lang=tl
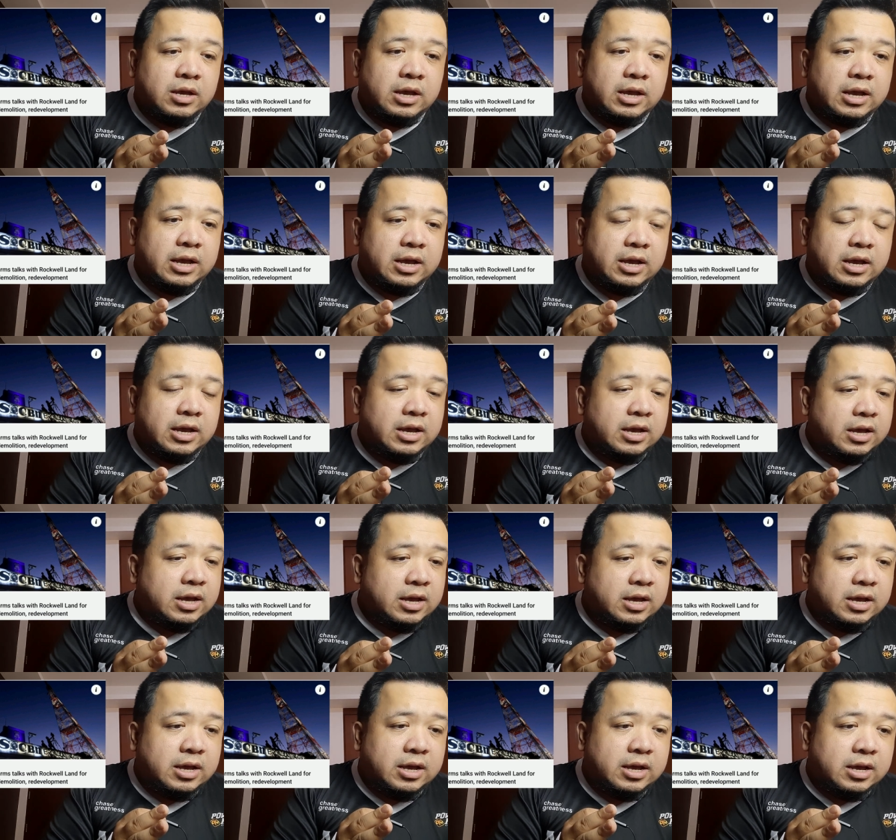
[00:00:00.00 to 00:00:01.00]

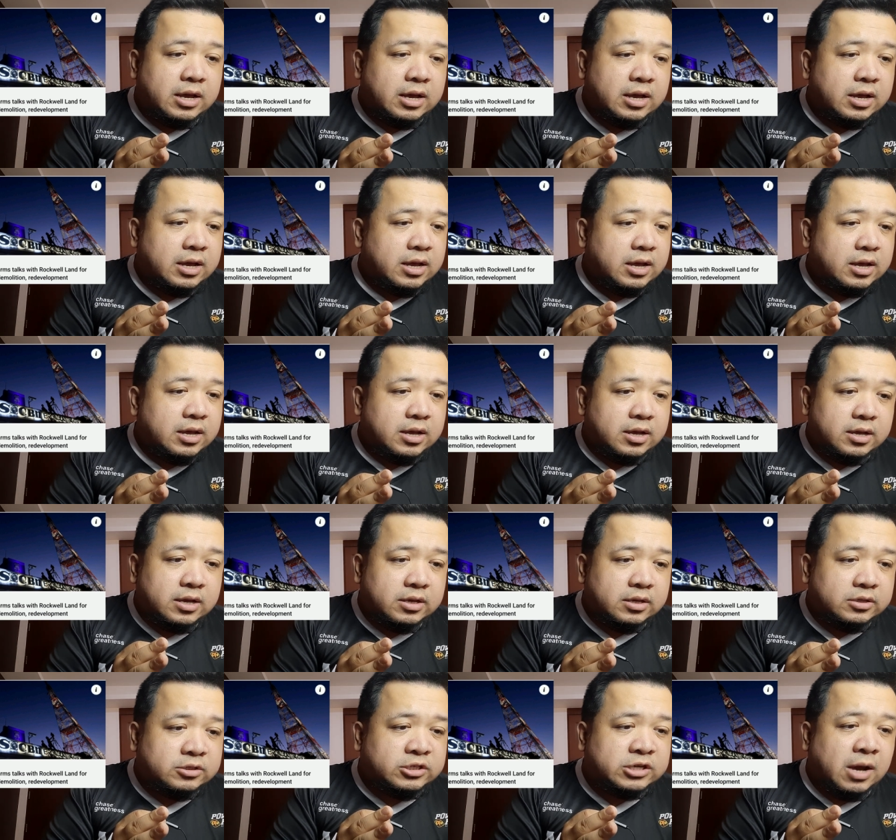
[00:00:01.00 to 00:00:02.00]

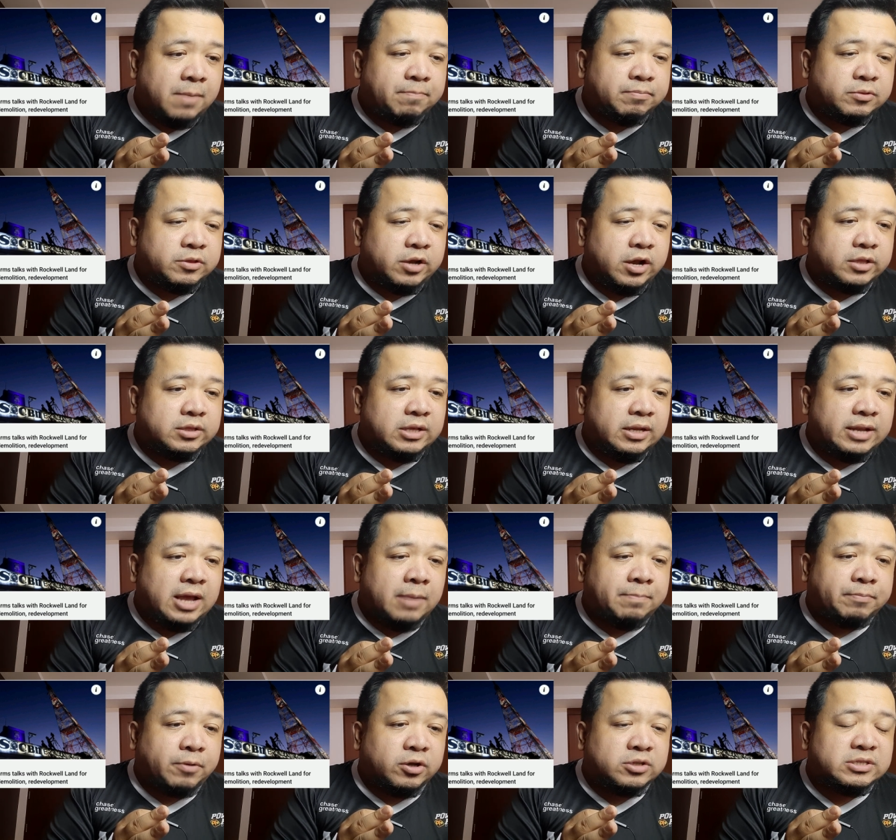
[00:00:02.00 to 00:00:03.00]
uh, jump
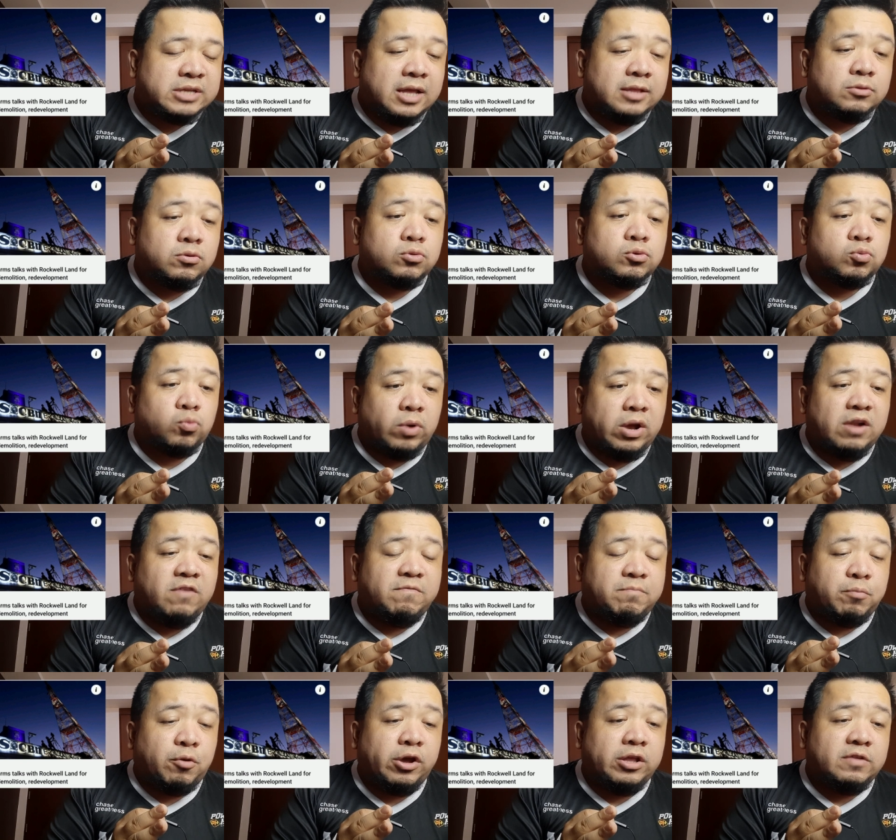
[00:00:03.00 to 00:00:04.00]
39% to
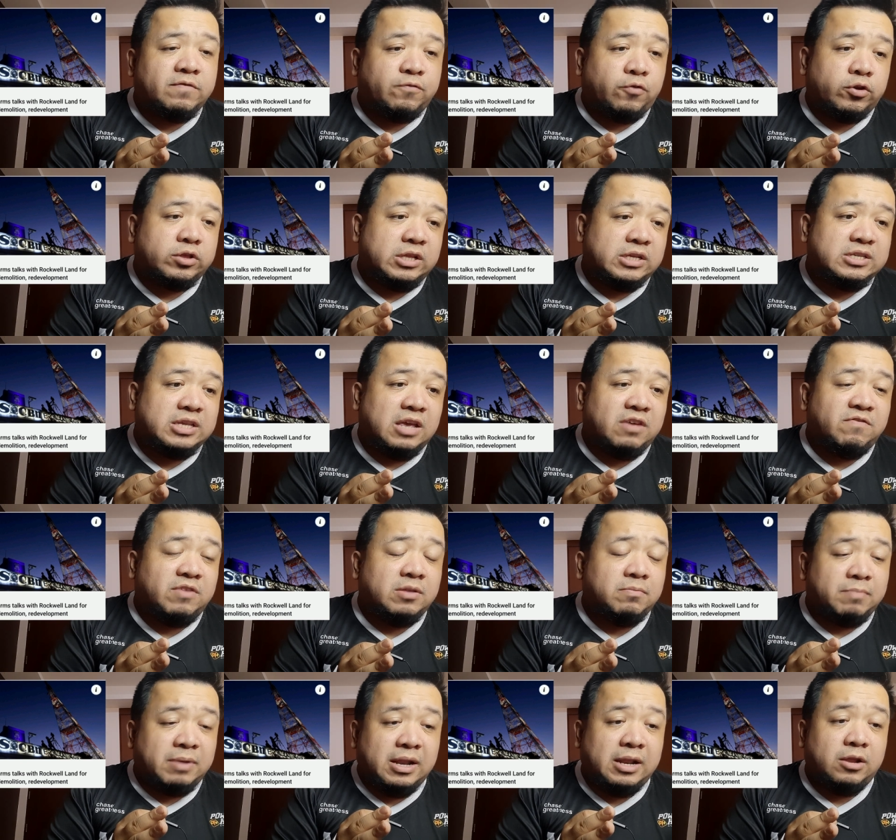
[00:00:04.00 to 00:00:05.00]
12.47
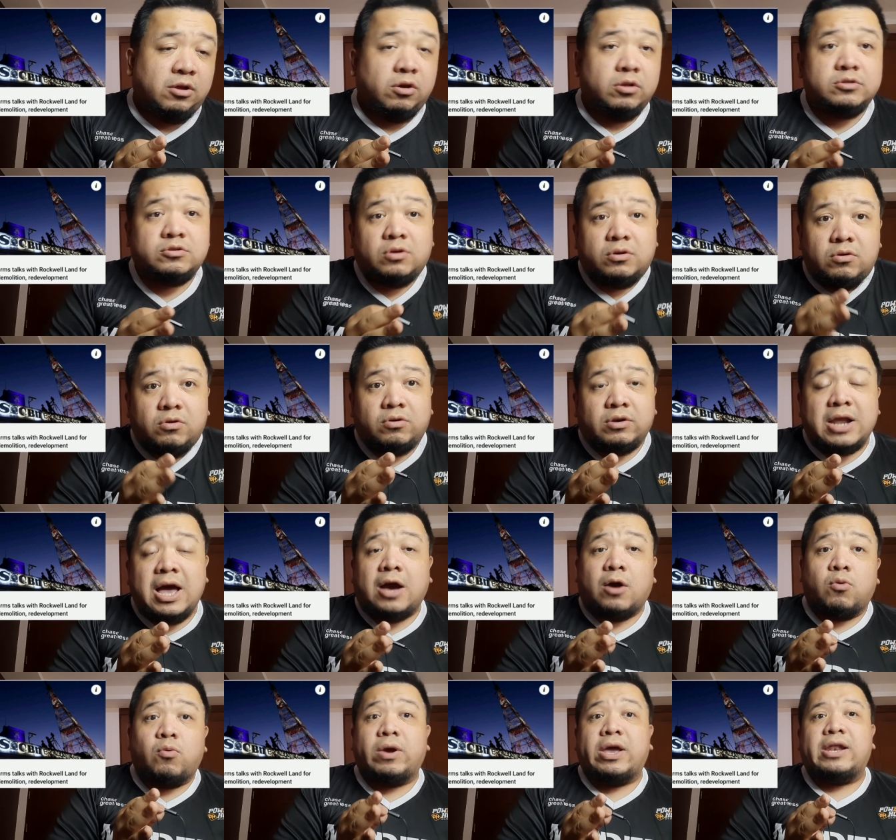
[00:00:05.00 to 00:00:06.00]
billion. So yung
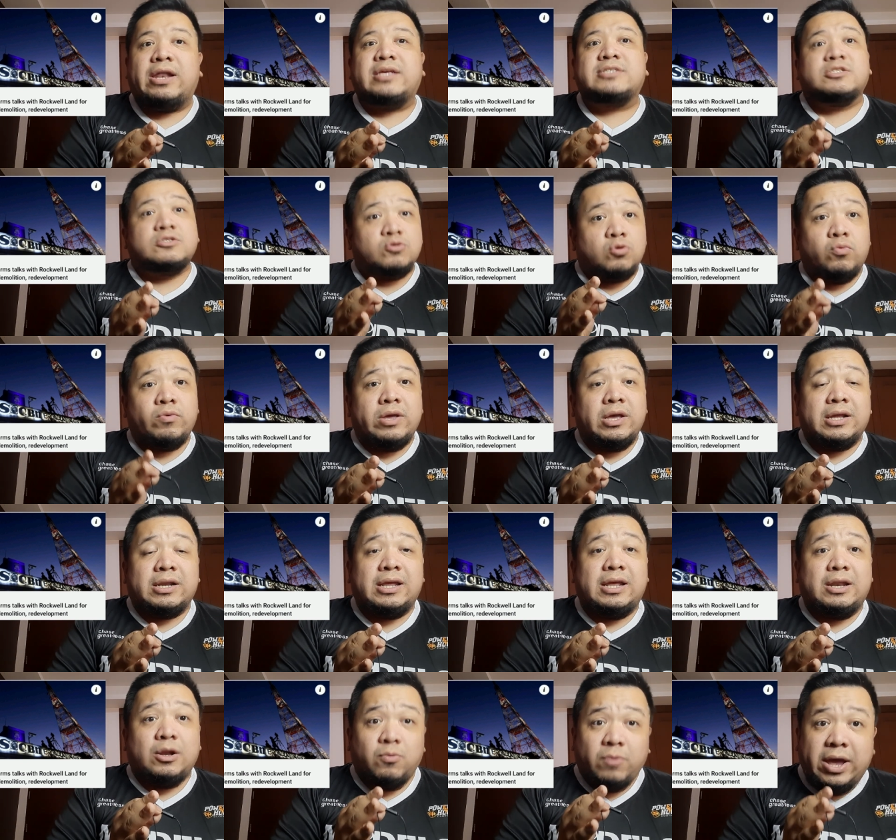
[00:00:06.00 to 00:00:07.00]
Rockwell is doing
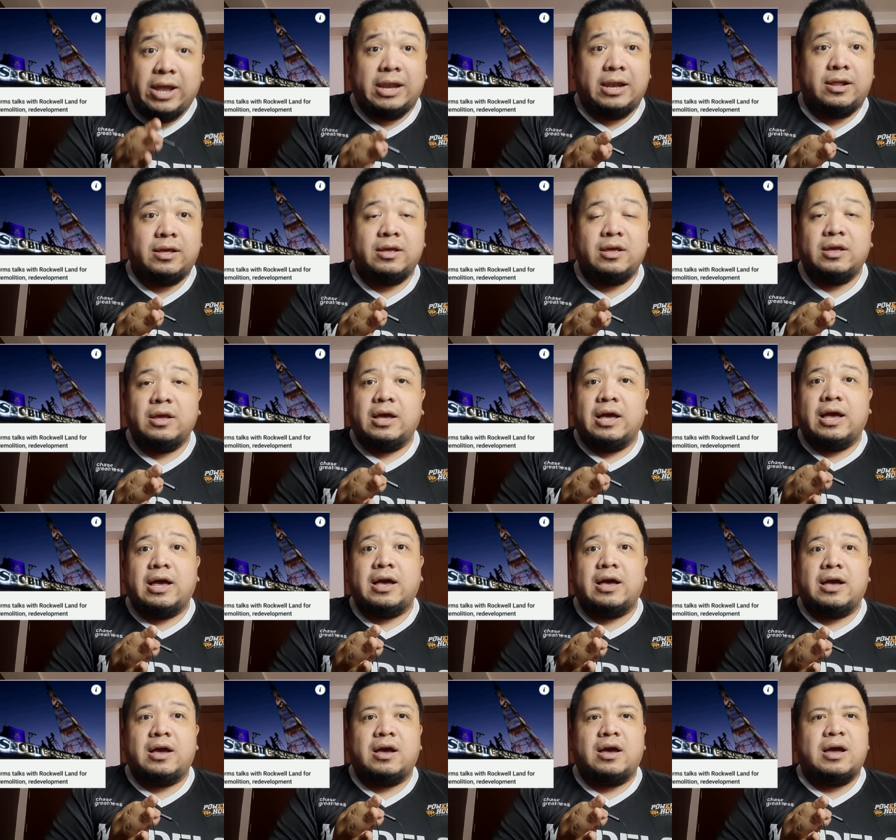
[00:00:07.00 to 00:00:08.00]
really well.
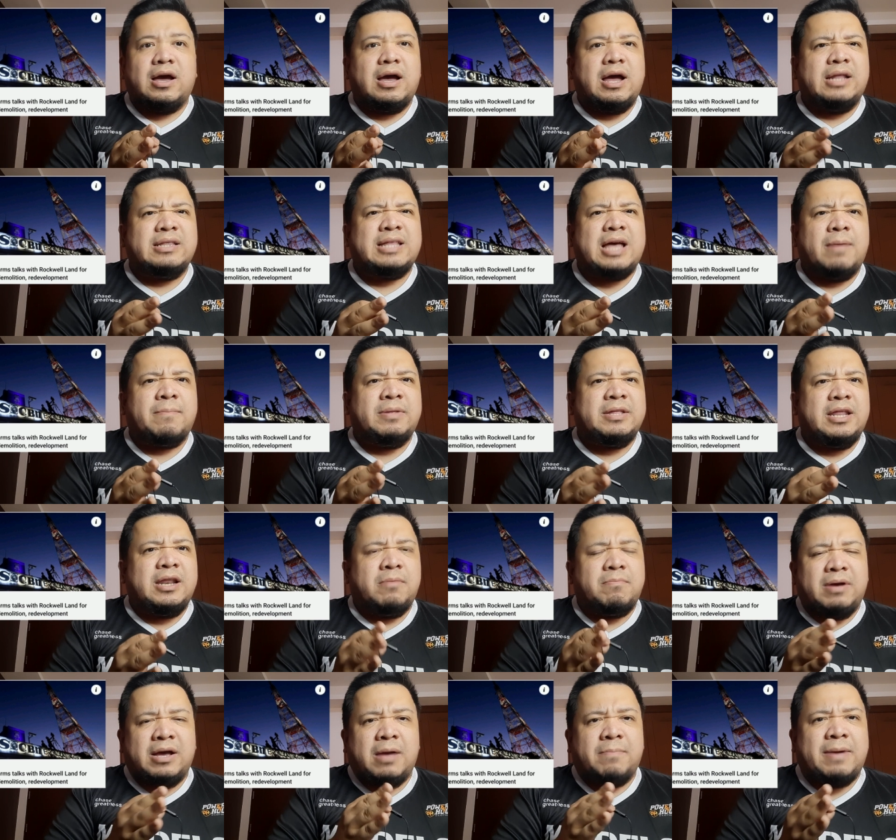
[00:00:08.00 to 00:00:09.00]
Uh, ang dami nilang
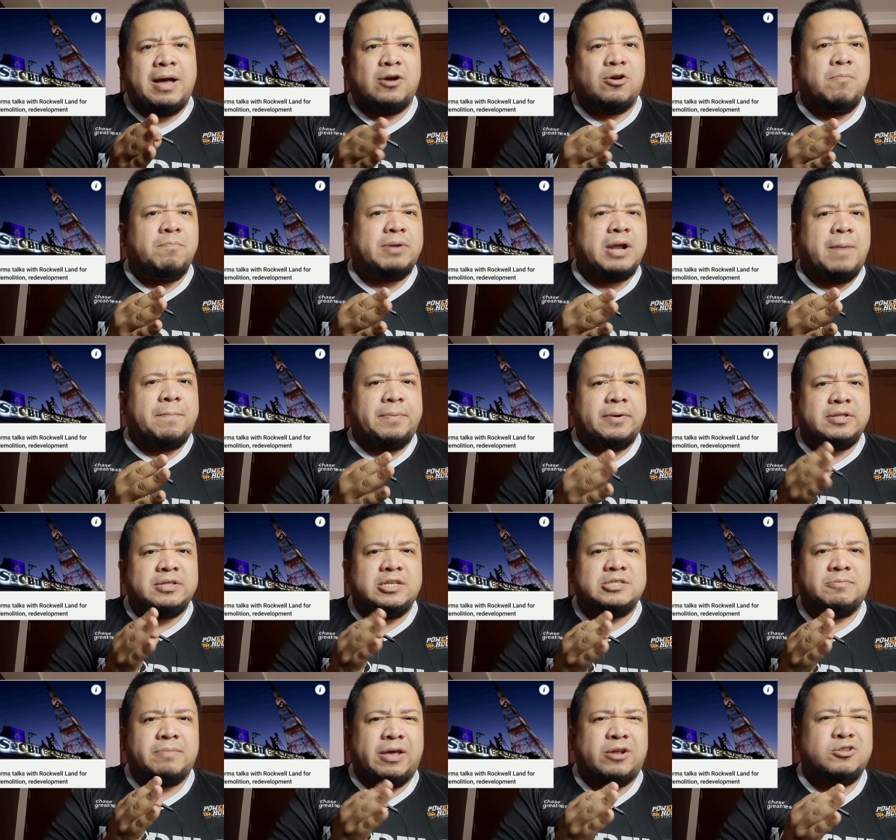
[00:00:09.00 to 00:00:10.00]
mga bagong
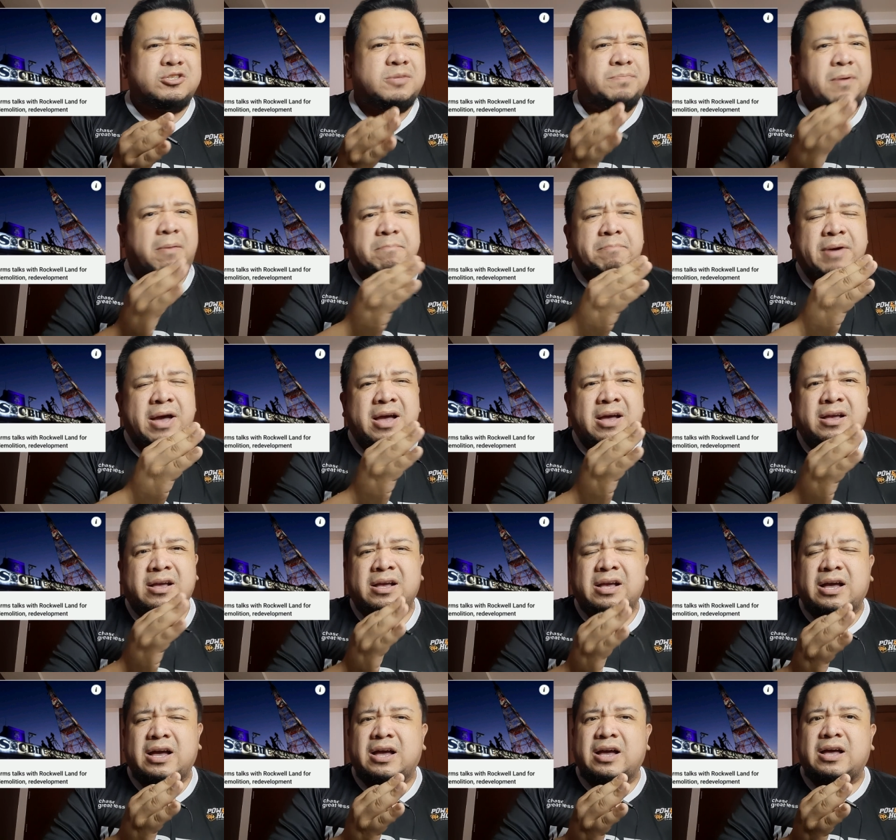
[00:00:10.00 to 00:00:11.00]
properties, meron sa
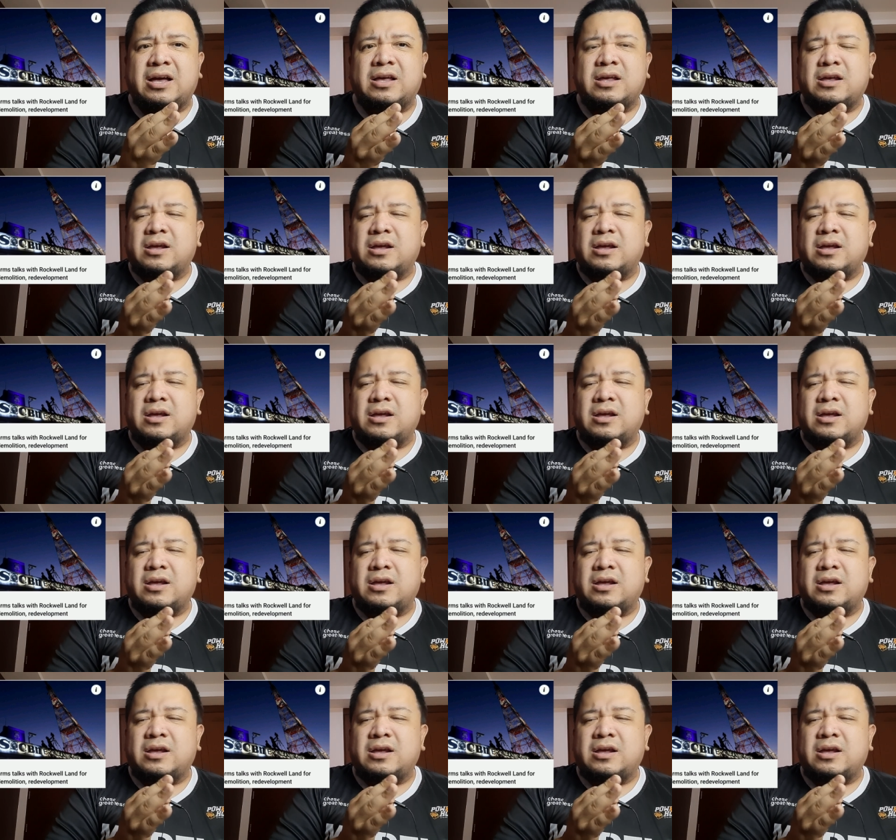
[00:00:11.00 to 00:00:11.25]
Pampanga,